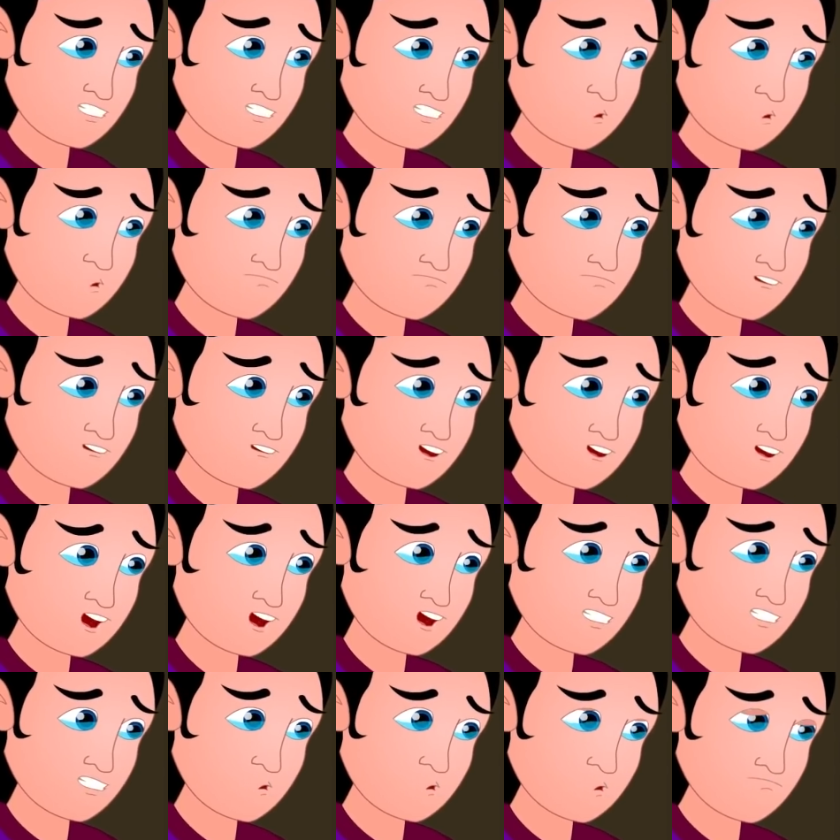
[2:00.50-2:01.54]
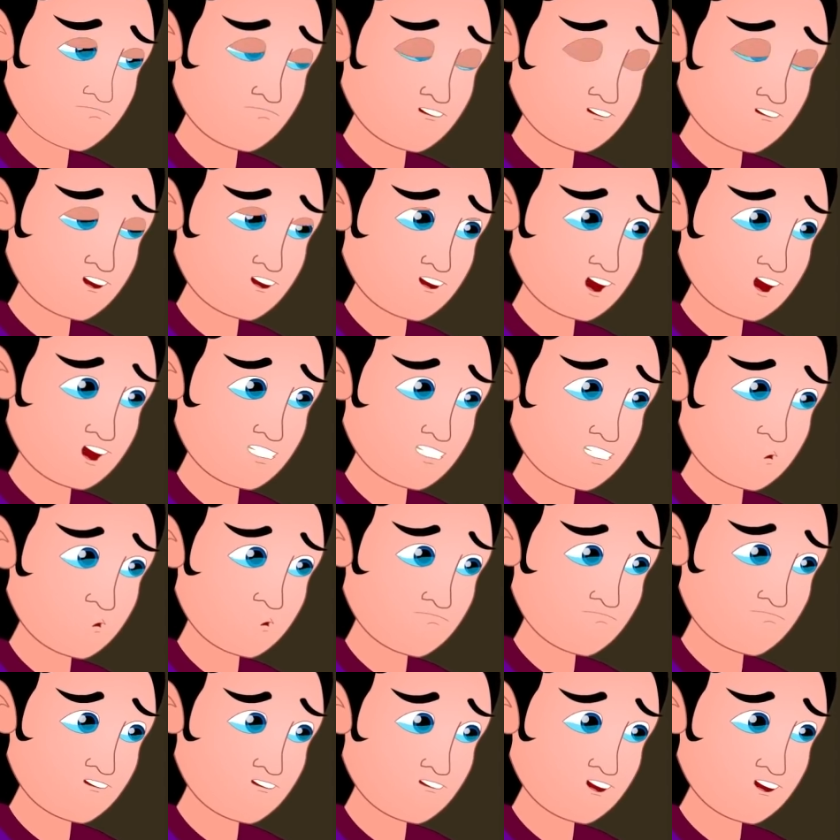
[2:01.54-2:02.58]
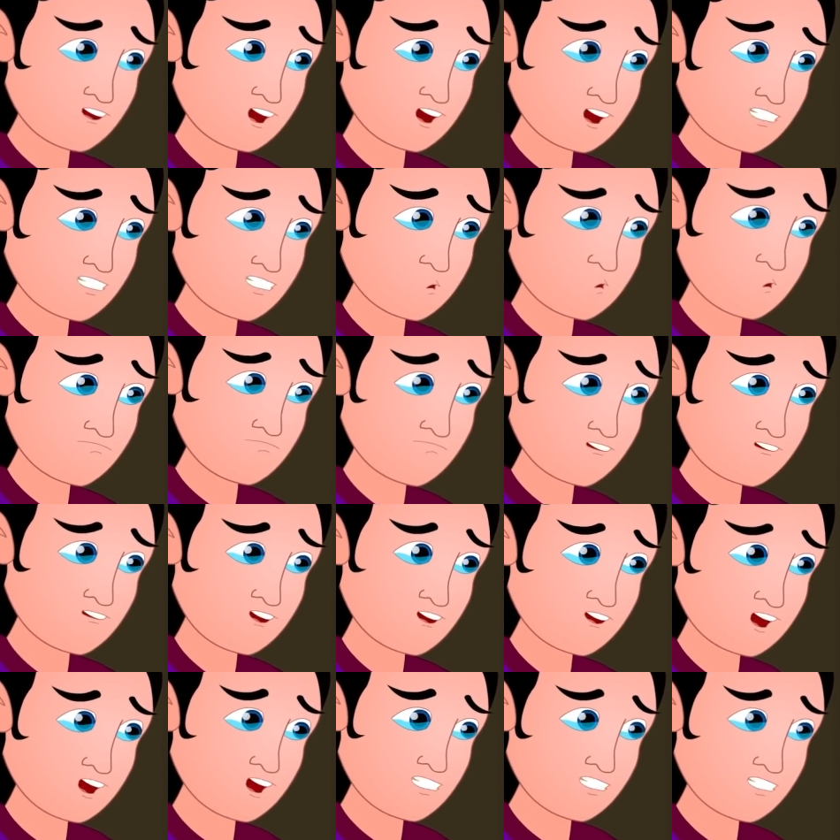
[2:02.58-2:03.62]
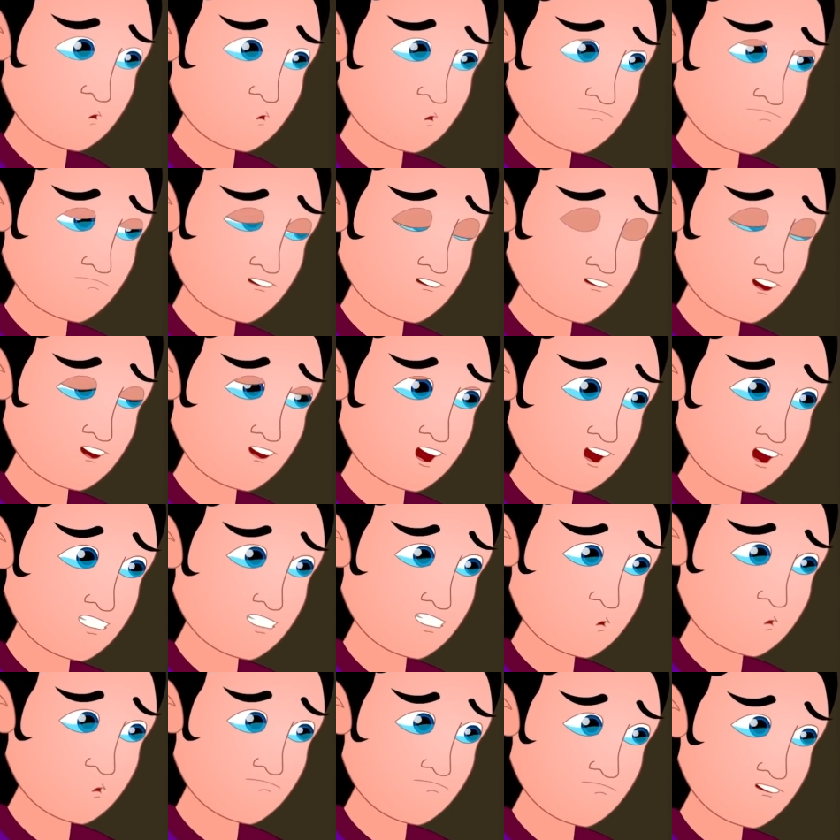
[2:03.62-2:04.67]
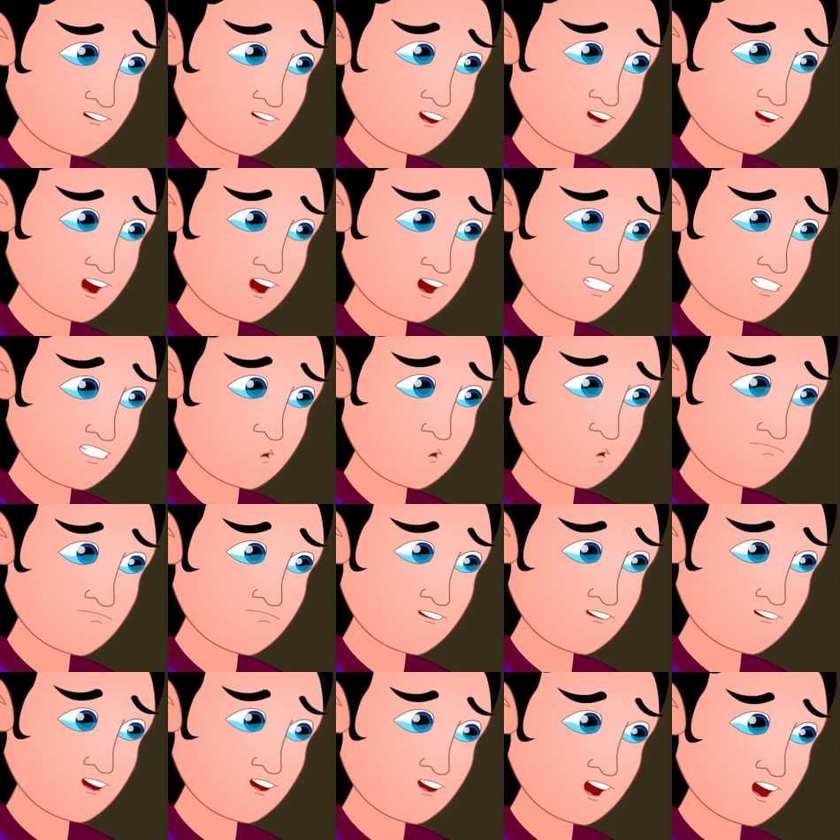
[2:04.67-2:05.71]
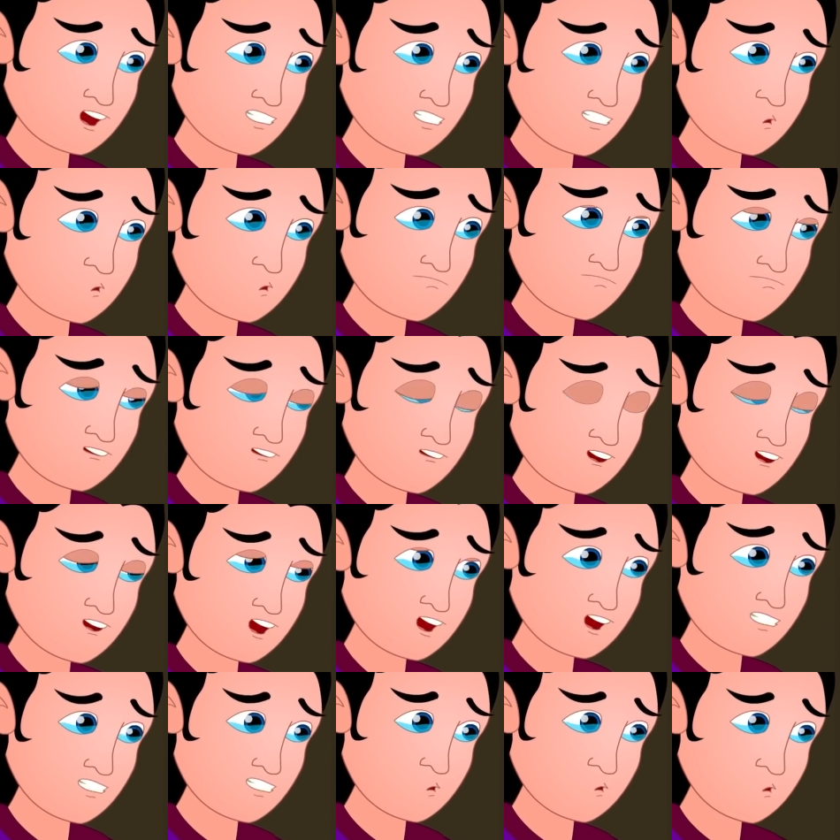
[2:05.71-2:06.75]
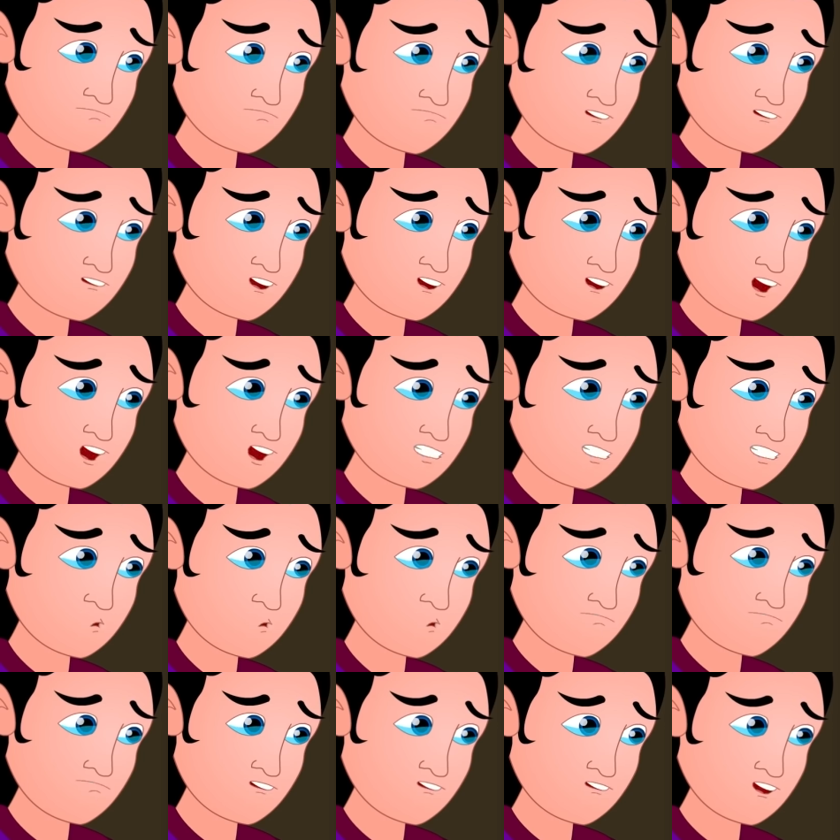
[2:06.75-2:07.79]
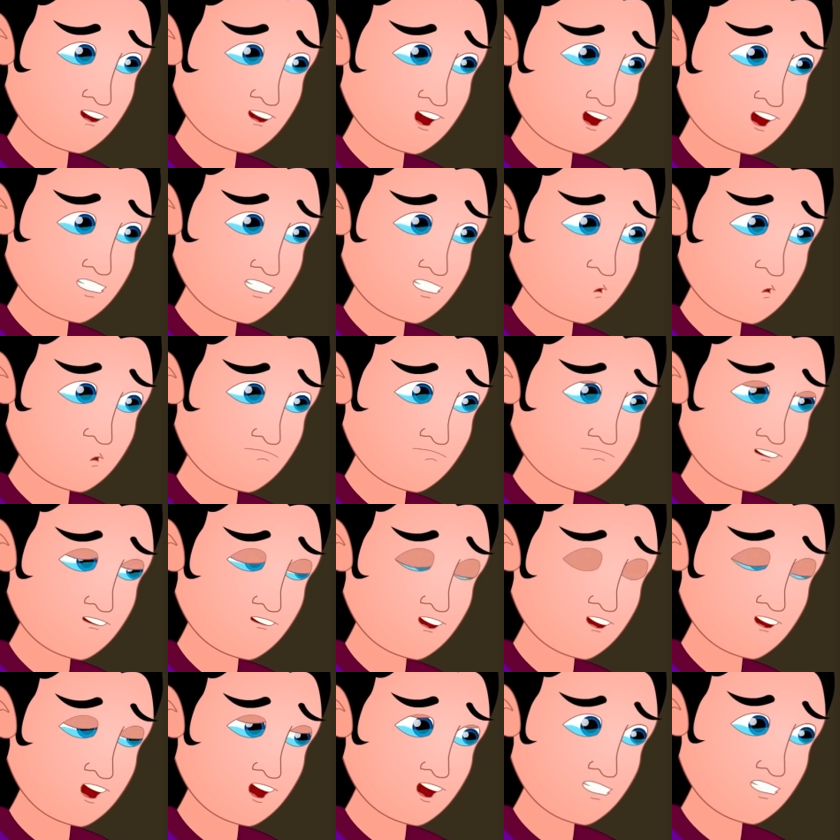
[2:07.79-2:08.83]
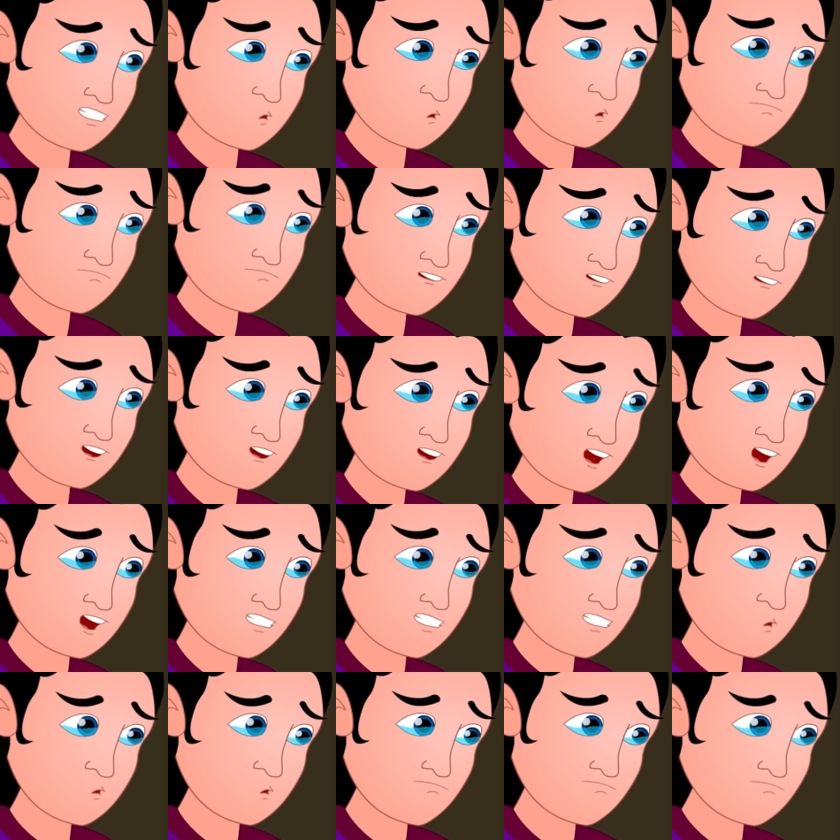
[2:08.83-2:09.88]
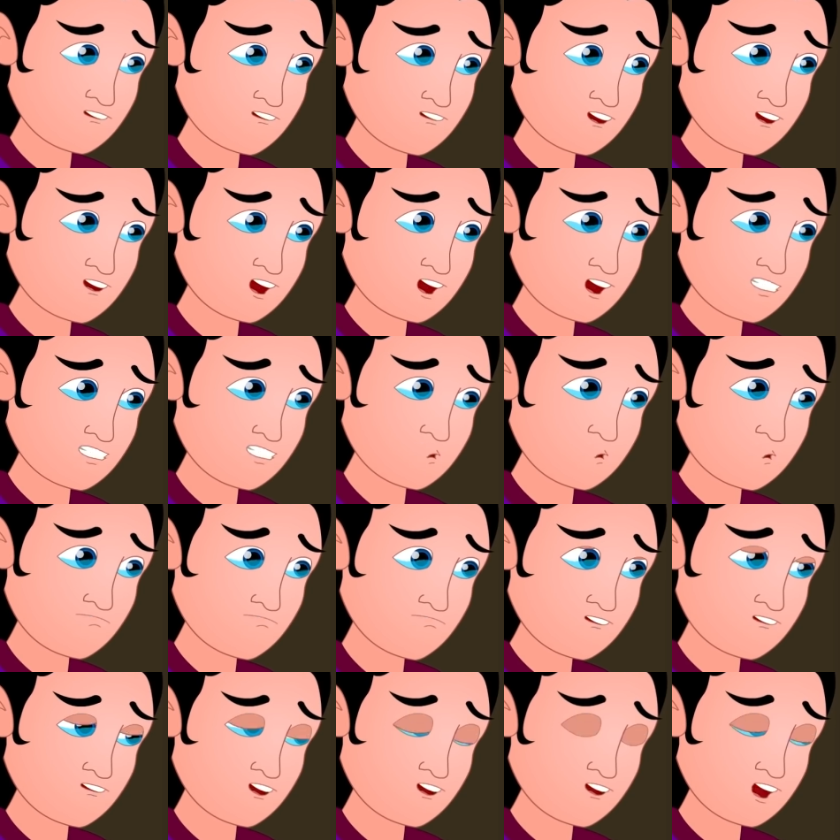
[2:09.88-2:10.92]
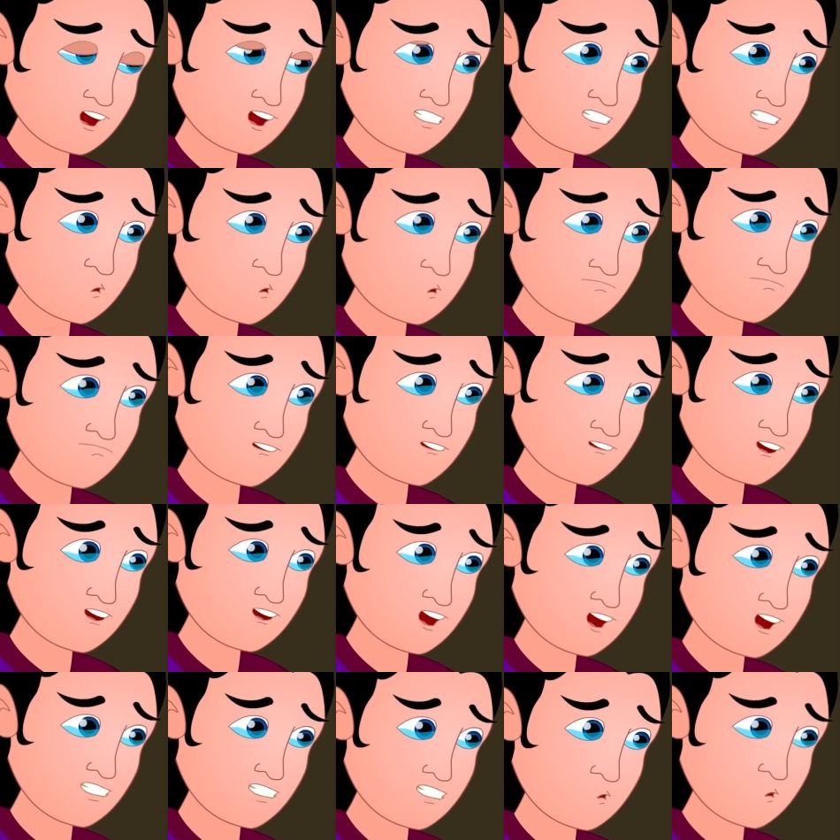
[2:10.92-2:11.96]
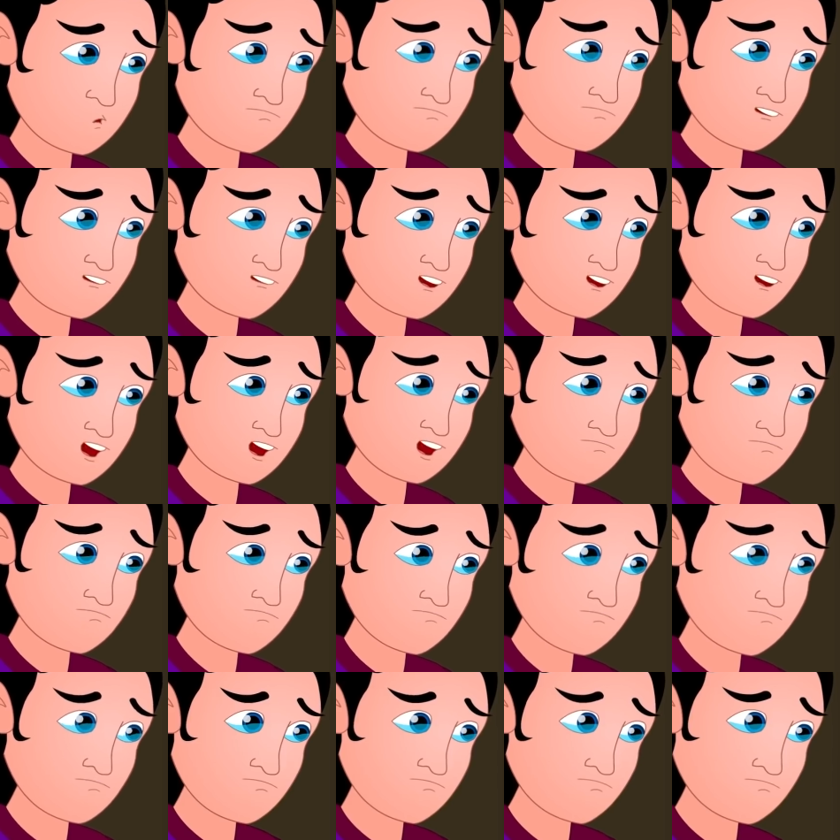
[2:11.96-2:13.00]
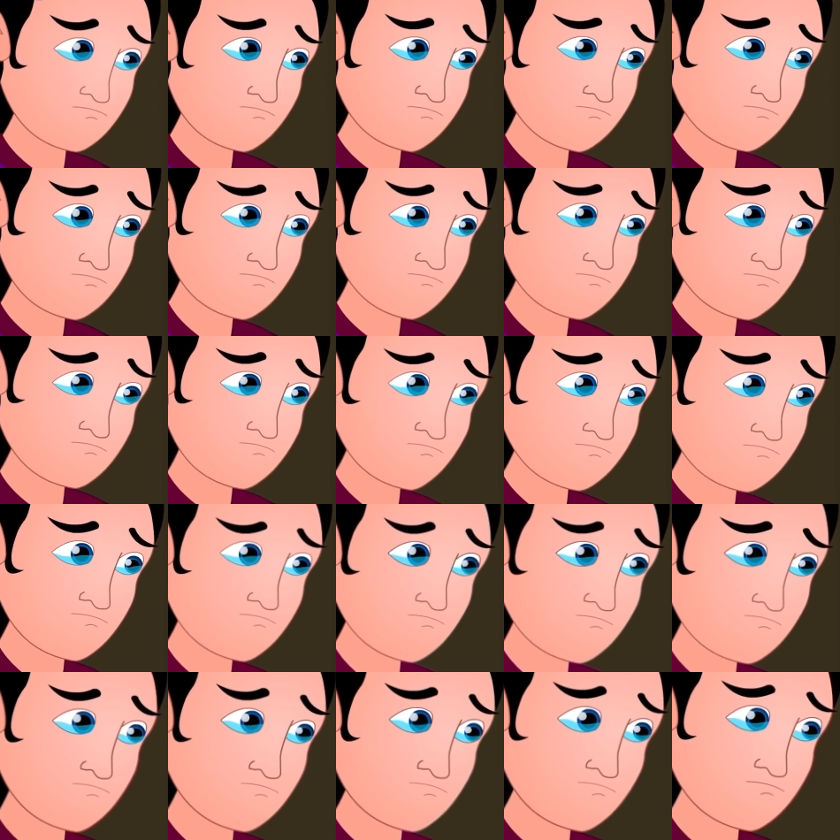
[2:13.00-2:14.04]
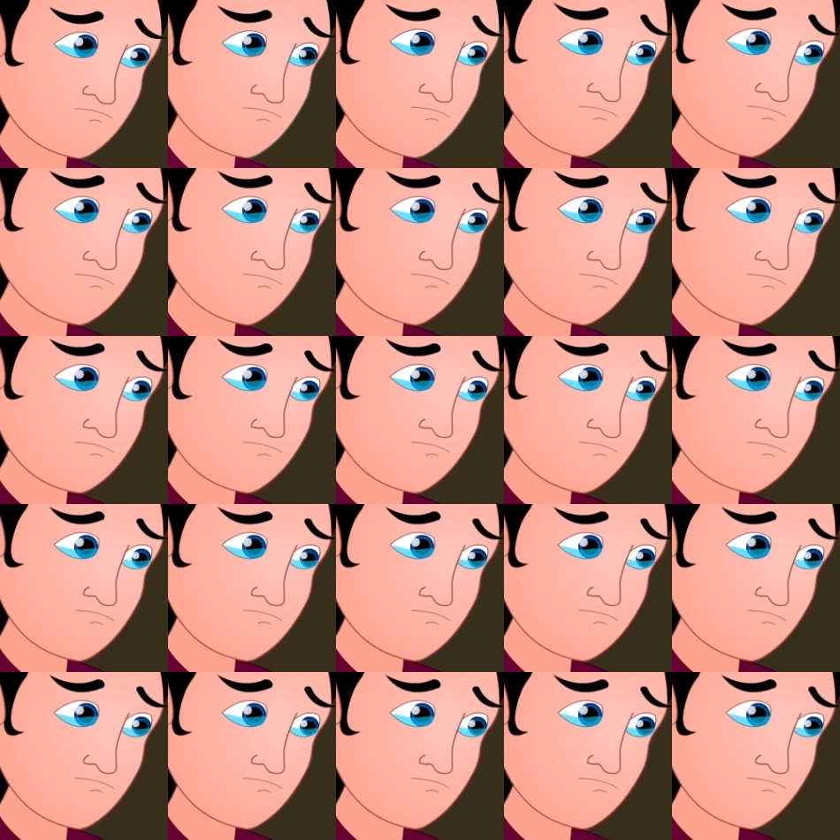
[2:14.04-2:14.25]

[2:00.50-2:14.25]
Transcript: সে ভগবান তুমি আমাদের সঙ্গে এরকম কেন করলে আজ যদি আমার স্বামী বেঁচে থাকতো তাহলে এরকম দিন দেখতে হতো না কোনো কাজ পাচ্ছি না আর ভিক্ষা করতে ইচ্ছাও করে না কেন করলে এই